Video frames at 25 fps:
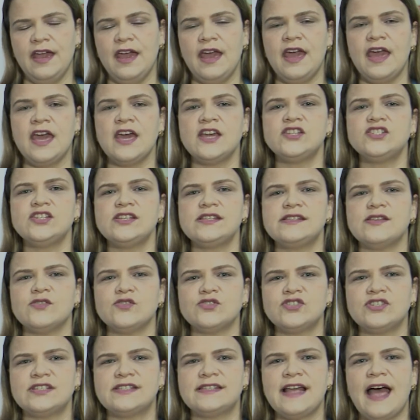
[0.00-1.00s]
Estes são
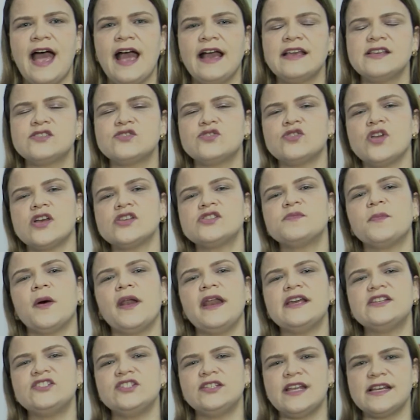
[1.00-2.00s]
os destaques do nosso
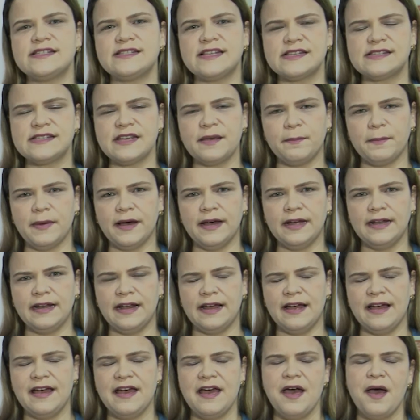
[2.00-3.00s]
boletim desta
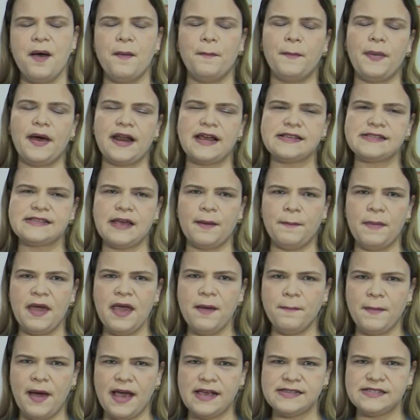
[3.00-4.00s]
semana. Para saber
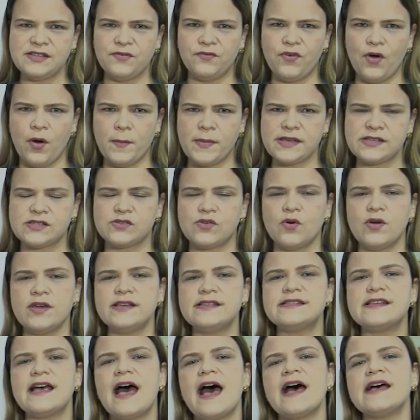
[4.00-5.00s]
mais
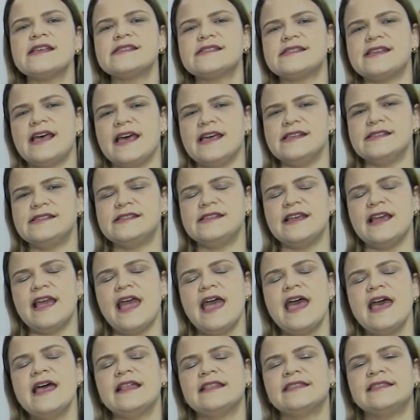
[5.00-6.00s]
informações, acesse
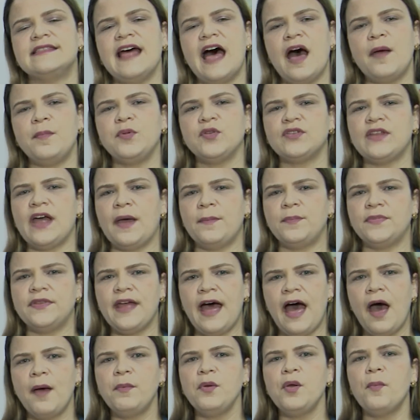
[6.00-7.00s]

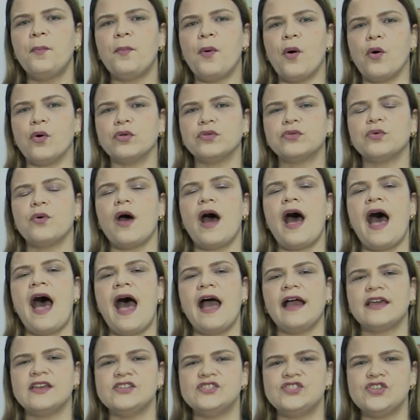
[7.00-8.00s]

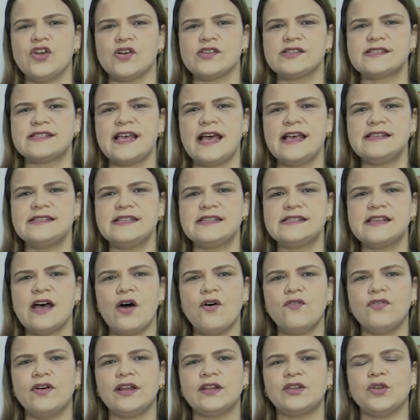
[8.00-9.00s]

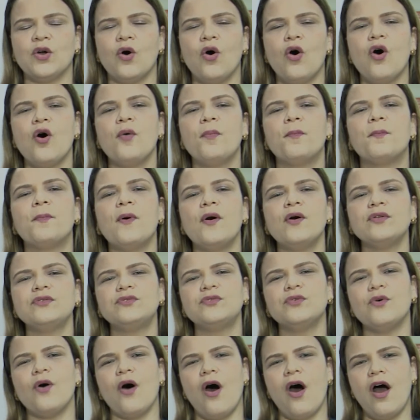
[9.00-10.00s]

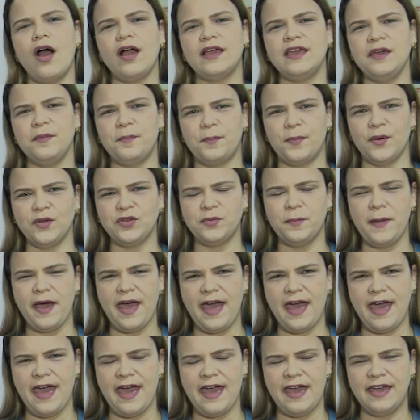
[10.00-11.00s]

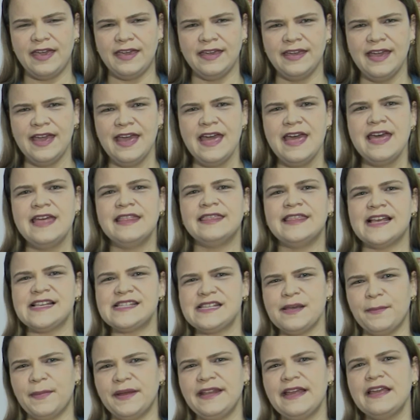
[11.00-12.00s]
www.arquidiocesesalvador.org.br. Na
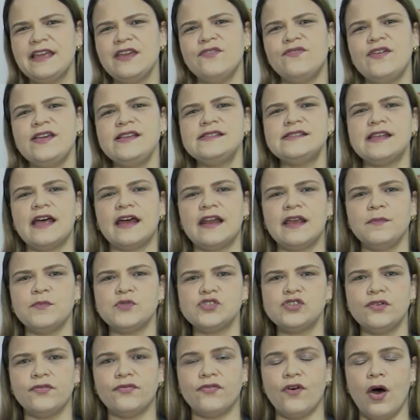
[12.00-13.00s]
semana que vem estaremos
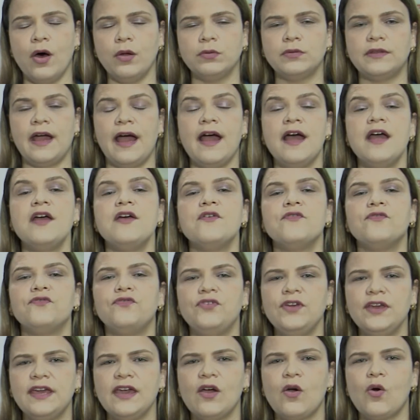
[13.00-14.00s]
de volta.
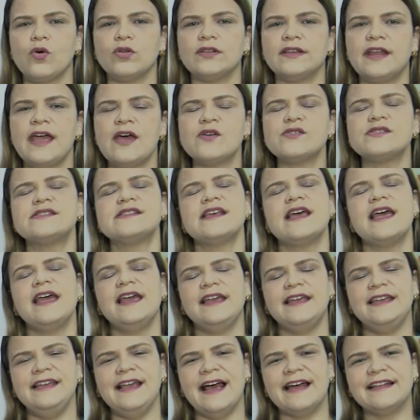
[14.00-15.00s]
Fique com Deus
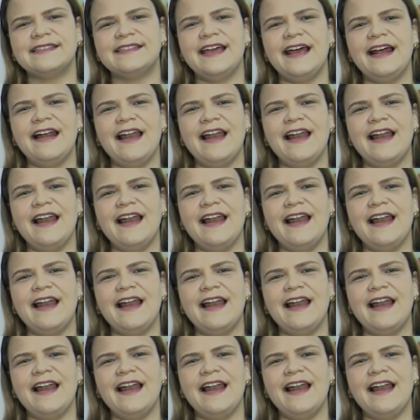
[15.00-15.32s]
e até